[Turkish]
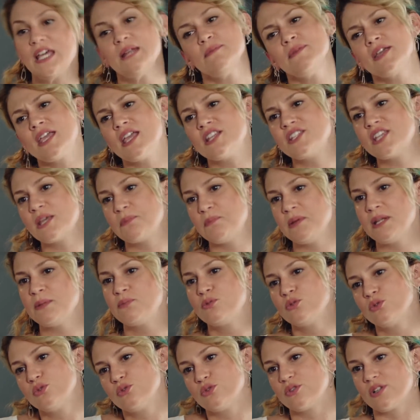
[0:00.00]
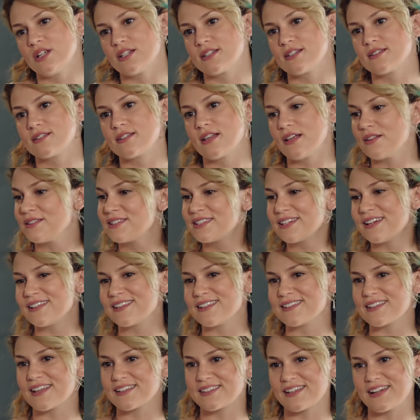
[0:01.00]
Yerime geçecek biri bulunur nasılsa.
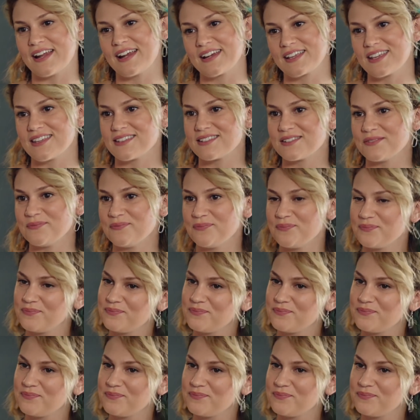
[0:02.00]
Sırada zaten herkes.